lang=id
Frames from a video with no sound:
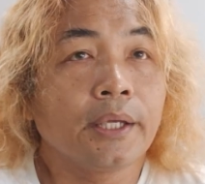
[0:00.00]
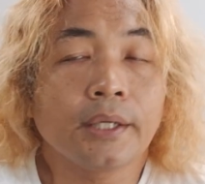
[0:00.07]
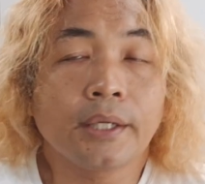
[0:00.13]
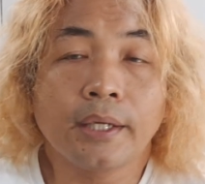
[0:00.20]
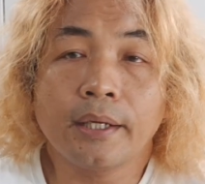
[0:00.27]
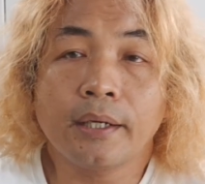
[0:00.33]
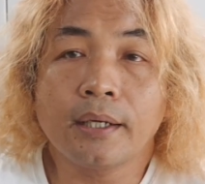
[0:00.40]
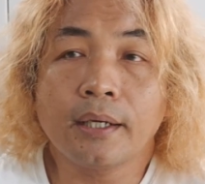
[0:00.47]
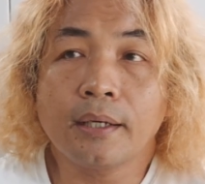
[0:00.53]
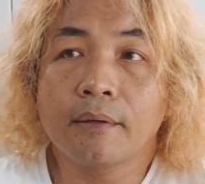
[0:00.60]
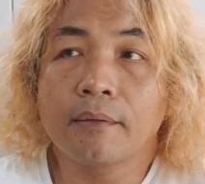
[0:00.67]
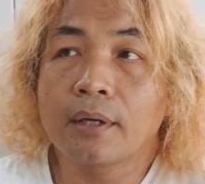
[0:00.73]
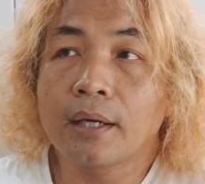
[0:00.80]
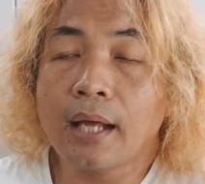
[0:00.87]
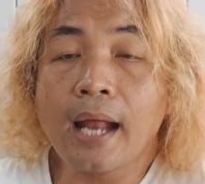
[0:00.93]

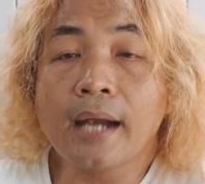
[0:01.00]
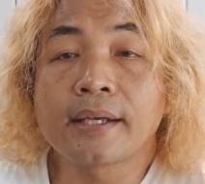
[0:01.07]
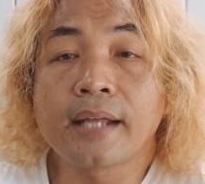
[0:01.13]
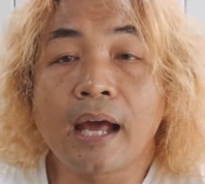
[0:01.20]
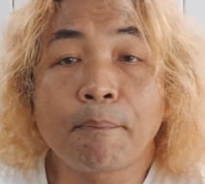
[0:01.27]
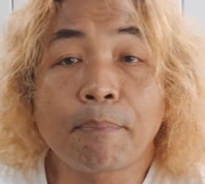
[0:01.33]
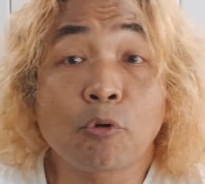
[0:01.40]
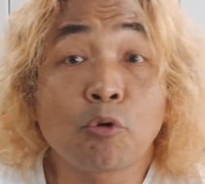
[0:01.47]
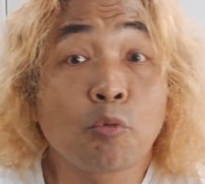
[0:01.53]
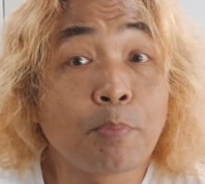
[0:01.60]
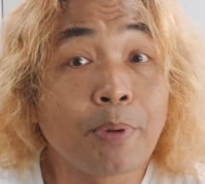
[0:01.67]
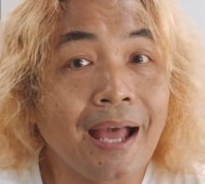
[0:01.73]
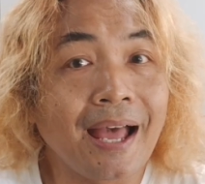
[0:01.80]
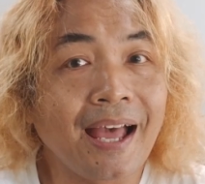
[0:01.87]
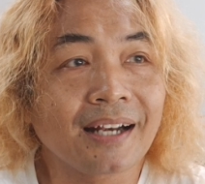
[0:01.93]
ingin ada
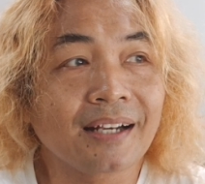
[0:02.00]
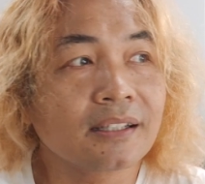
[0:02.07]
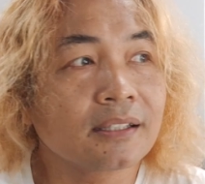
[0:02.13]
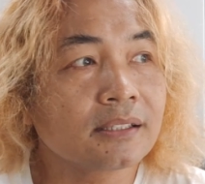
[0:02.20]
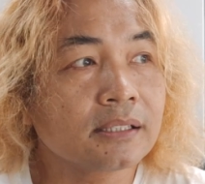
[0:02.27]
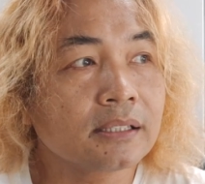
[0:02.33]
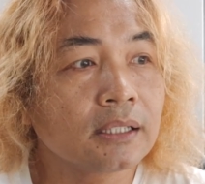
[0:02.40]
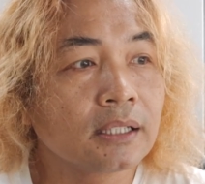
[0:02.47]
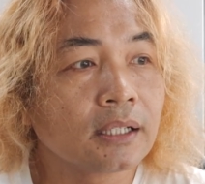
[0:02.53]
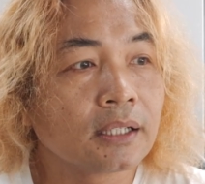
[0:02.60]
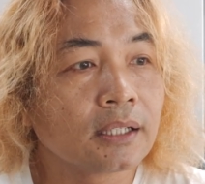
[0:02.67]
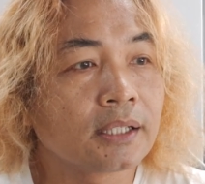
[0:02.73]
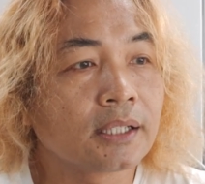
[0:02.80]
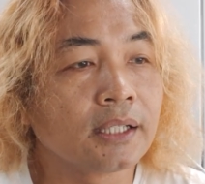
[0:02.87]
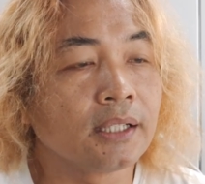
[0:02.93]
perubahan
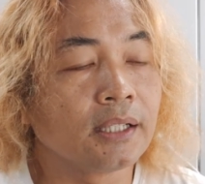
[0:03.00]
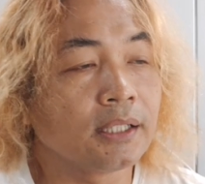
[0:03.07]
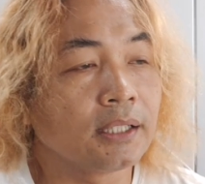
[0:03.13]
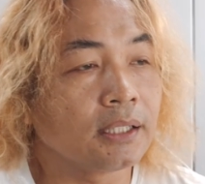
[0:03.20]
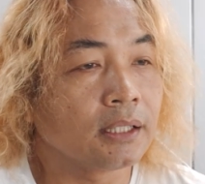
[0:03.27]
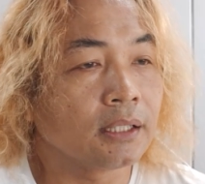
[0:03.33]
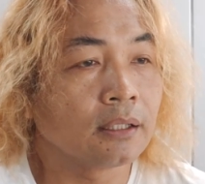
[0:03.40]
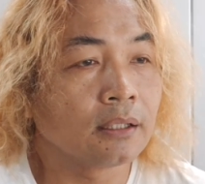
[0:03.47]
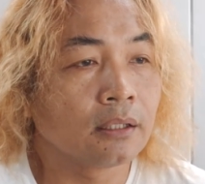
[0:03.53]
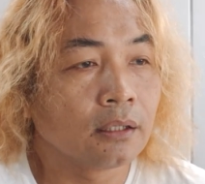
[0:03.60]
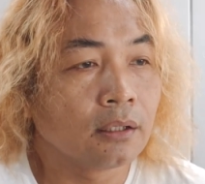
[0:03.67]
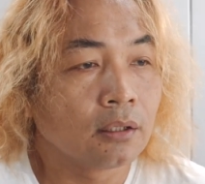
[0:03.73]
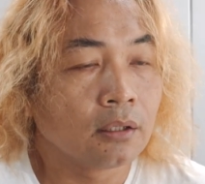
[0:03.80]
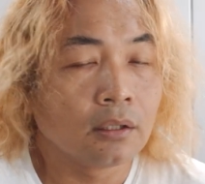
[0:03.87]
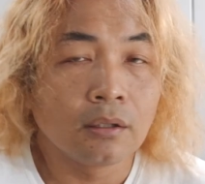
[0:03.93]
di
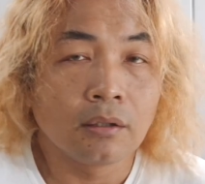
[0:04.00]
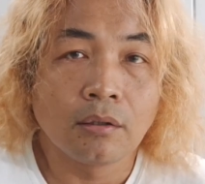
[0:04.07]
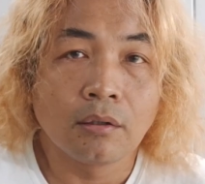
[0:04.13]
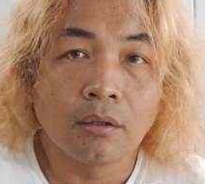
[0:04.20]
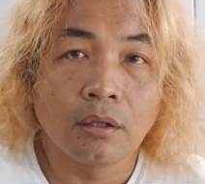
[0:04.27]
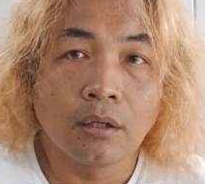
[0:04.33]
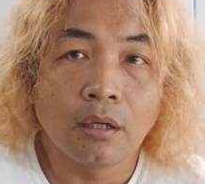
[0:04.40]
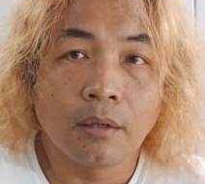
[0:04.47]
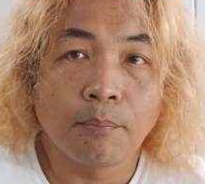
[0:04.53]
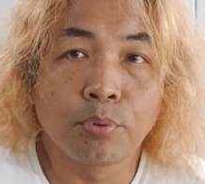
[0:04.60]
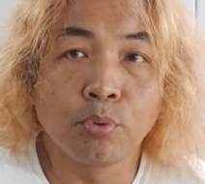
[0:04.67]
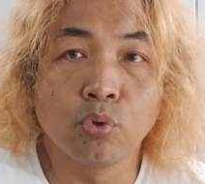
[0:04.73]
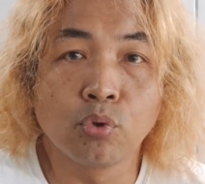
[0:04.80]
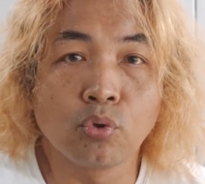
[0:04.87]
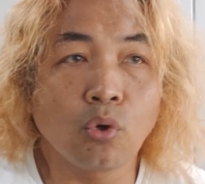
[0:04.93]

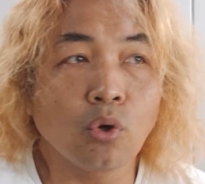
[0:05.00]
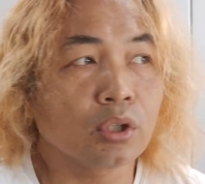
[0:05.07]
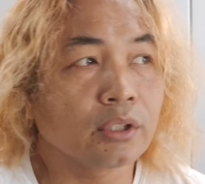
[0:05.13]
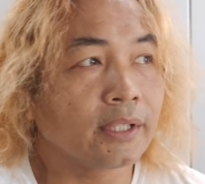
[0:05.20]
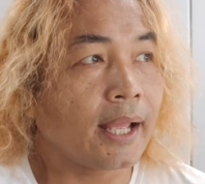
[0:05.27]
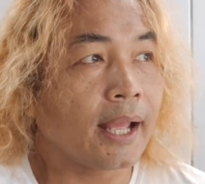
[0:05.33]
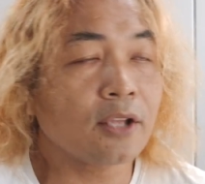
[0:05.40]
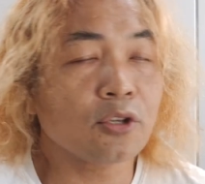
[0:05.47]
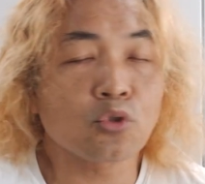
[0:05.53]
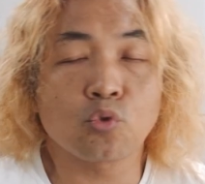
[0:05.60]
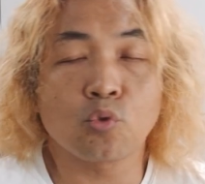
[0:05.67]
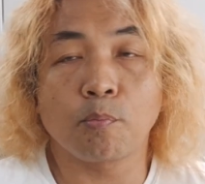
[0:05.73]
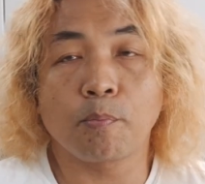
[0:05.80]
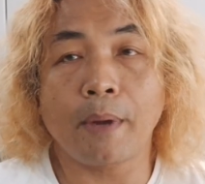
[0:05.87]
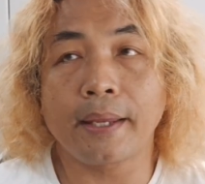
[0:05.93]
burungnya
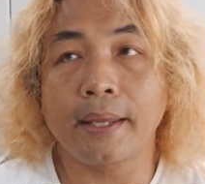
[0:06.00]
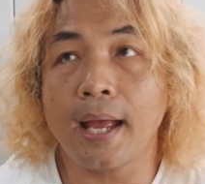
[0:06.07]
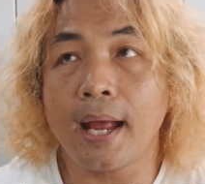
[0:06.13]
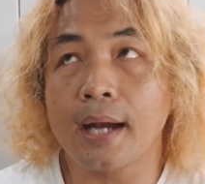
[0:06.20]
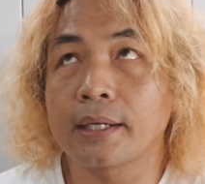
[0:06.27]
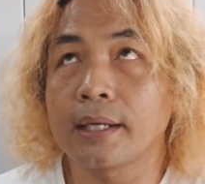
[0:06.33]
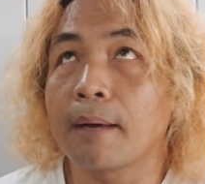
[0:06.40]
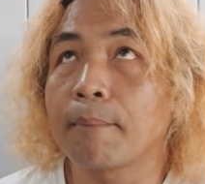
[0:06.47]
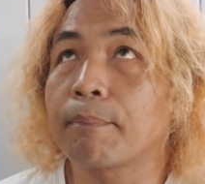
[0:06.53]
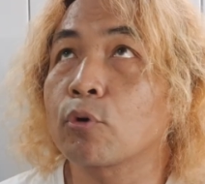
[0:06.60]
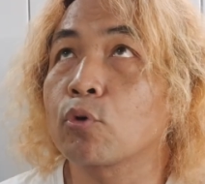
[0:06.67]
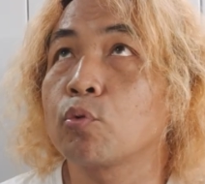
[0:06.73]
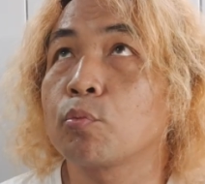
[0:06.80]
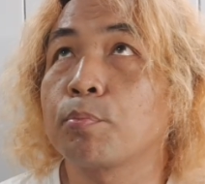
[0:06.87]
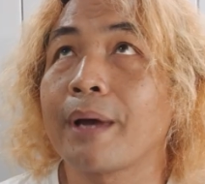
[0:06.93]
supaya ada
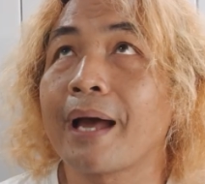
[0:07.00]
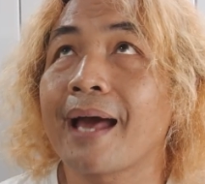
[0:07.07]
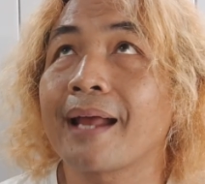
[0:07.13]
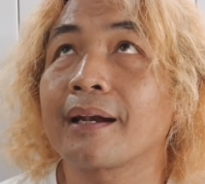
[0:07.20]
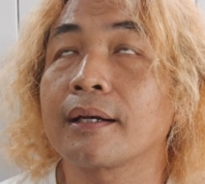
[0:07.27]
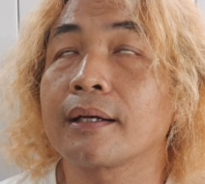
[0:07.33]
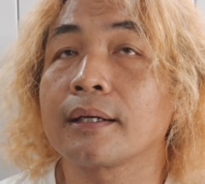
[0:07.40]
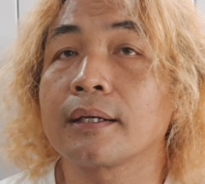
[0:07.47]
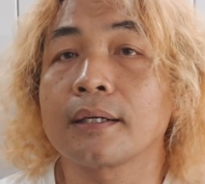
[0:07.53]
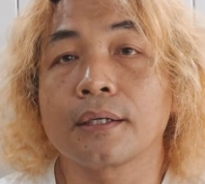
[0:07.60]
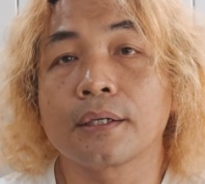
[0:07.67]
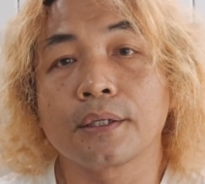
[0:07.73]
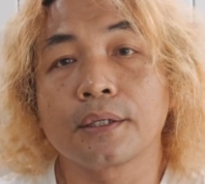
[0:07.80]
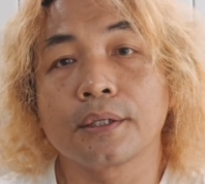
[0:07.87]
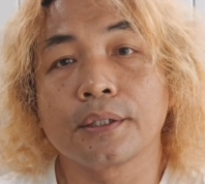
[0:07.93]
perubahan
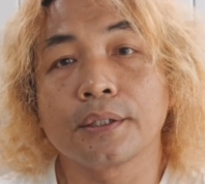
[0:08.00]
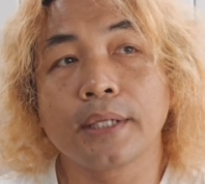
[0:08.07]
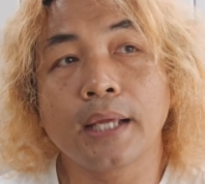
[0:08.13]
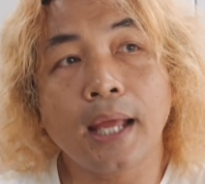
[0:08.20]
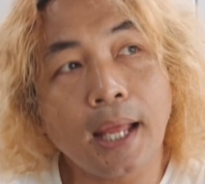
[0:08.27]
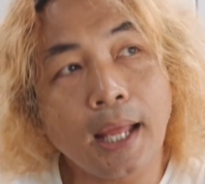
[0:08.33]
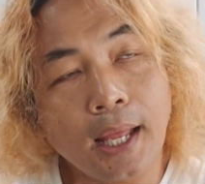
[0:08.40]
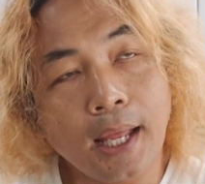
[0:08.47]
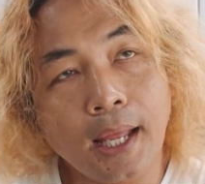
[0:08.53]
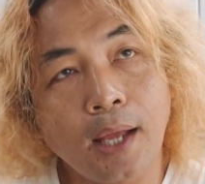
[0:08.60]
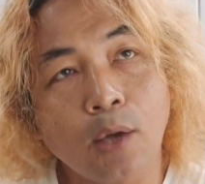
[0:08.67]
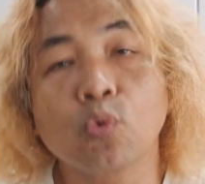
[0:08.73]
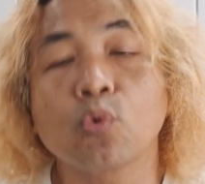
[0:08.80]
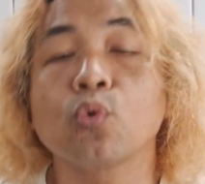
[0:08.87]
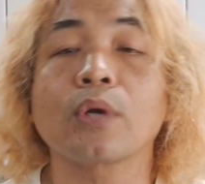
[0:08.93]

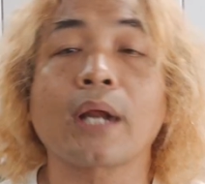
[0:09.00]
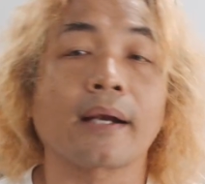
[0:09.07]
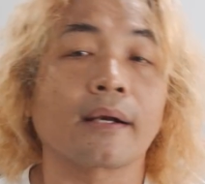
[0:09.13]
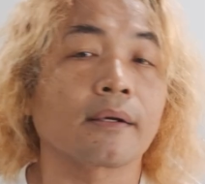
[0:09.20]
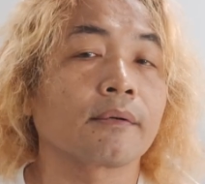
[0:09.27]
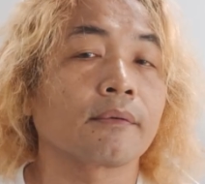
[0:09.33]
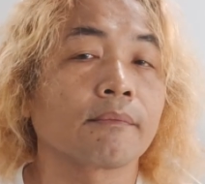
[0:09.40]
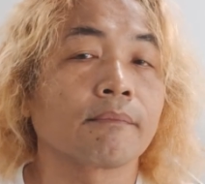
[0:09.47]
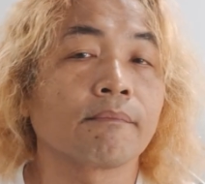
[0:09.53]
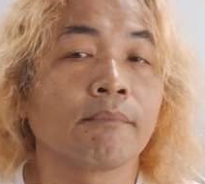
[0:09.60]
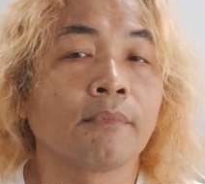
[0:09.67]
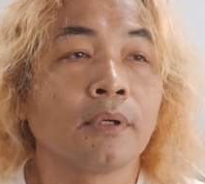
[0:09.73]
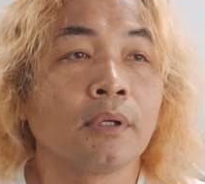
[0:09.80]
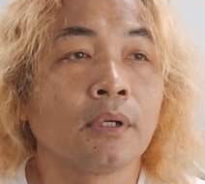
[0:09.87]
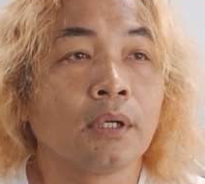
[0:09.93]
ya ukuran
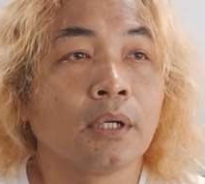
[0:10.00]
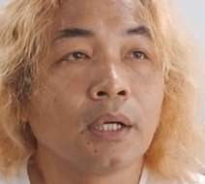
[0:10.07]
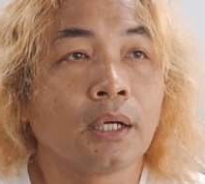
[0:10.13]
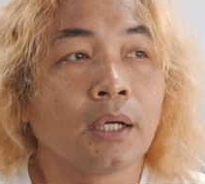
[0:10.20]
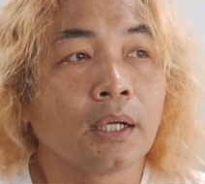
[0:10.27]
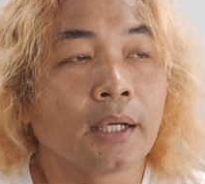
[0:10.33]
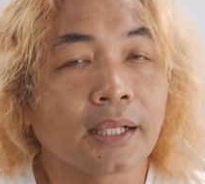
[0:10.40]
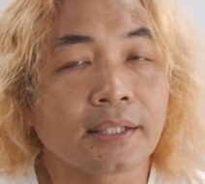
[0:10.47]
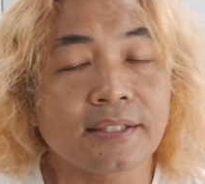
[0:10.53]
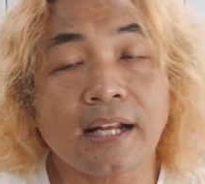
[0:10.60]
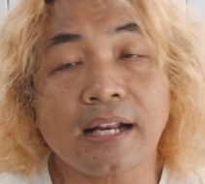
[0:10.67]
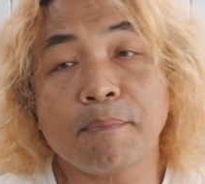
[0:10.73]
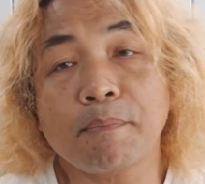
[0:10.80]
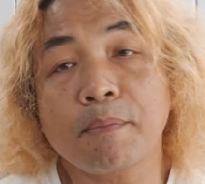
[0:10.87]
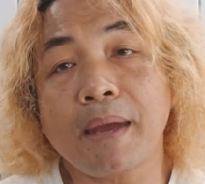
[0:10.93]
Nah,
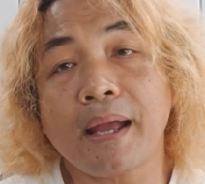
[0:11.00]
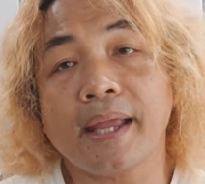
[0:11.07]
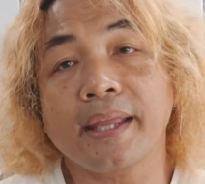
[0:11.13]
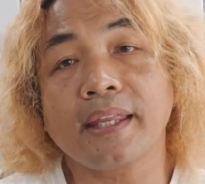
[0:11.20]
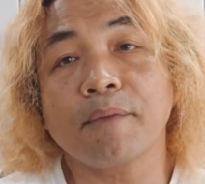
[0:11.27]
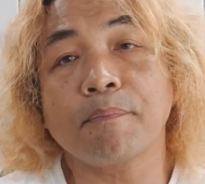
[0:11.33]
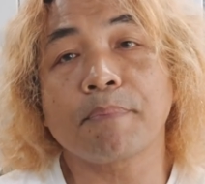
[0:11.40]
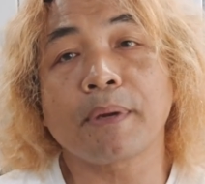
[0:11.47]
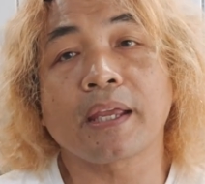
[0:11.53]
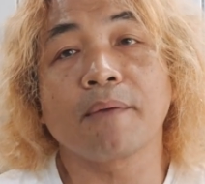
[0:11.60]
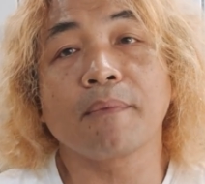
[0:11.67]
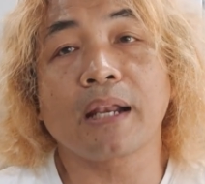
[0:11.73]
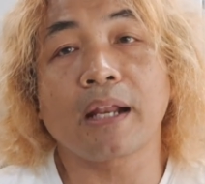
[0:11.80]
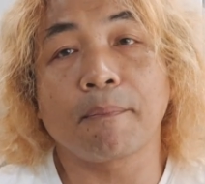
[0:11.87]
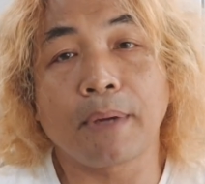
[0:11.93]
cara pemakaiannya
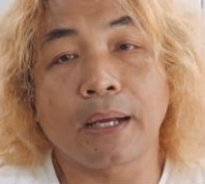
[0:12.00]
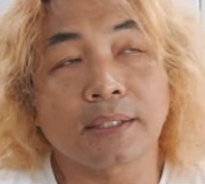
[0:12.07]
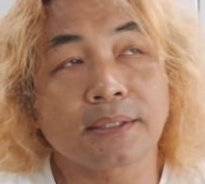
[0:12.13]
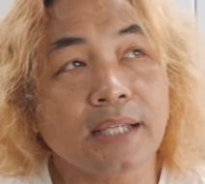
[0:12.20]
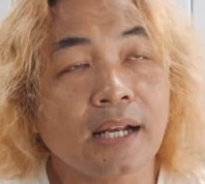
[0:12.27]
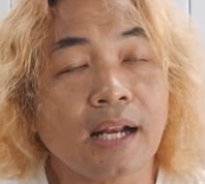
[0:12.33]
bagaimana, Bang?